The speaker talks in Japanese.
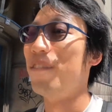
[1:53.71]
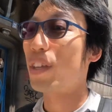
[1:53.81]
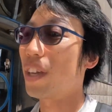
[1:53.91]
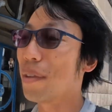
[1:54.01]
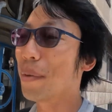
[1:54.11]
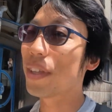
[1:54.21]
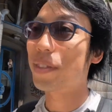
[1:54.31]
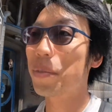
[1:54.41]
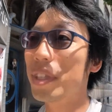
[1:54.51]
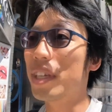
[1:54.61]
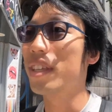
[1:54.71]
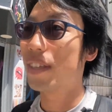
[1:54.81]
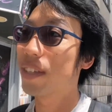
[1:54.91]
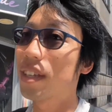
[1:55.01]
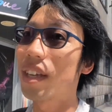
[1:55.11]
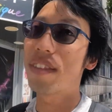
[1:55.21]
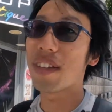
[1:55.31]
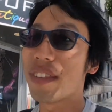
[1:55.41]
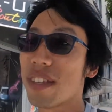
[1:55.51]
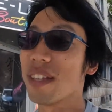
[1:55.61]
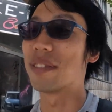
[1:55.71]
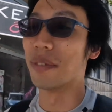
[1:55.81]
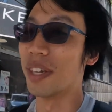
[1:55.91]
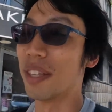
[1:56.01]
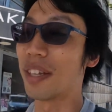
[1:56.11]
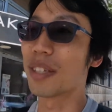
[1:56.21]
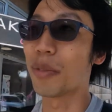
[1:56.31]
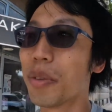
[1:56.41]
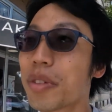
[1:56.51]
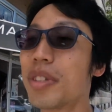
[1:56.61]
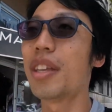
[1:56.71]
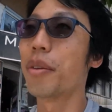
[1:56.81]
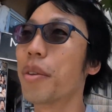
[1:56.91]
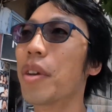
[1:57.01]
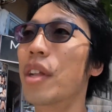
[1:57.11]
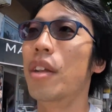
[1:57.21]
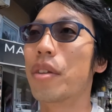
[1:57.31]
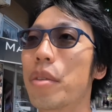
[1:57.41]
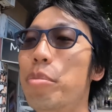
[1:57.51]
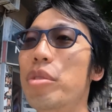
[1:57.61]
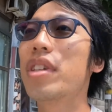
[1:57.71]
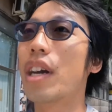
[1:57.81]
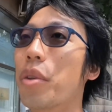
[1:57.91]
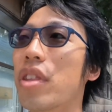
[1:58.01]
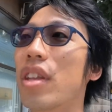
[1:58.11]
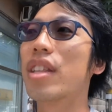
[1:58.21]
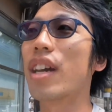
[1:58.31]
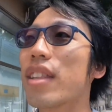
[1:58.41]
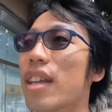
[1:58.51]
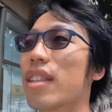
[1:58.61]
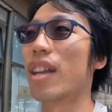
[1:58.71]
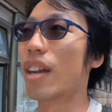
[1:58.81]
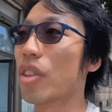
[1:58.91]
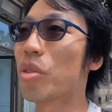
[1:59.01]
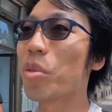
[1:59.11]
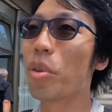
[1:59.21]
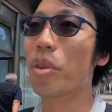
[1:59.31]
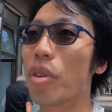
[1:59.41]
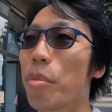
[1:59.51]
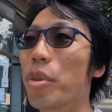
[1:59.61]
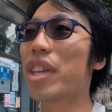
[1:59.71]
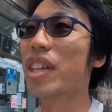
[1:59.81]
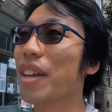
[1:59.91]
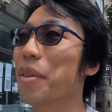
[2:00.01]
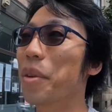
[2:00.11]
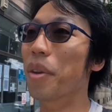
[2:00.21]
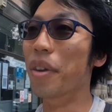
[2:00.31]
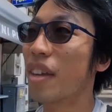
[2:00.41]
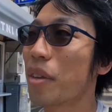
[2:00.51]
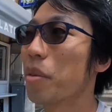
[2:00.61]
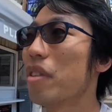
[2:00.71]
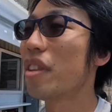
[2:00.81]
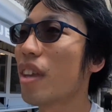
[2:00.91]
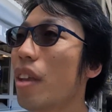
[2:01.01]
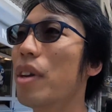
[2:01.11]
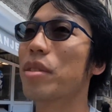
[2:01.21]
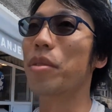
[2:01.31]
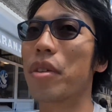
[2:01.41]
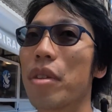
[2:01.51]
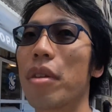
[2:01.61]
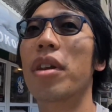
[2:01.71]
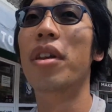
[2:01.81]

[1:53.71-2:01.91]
なんか今までそんな感じがしてきたんですよね。なんかその国の文化を知りたいってあったら、首都もいいけれど、個人的にはその、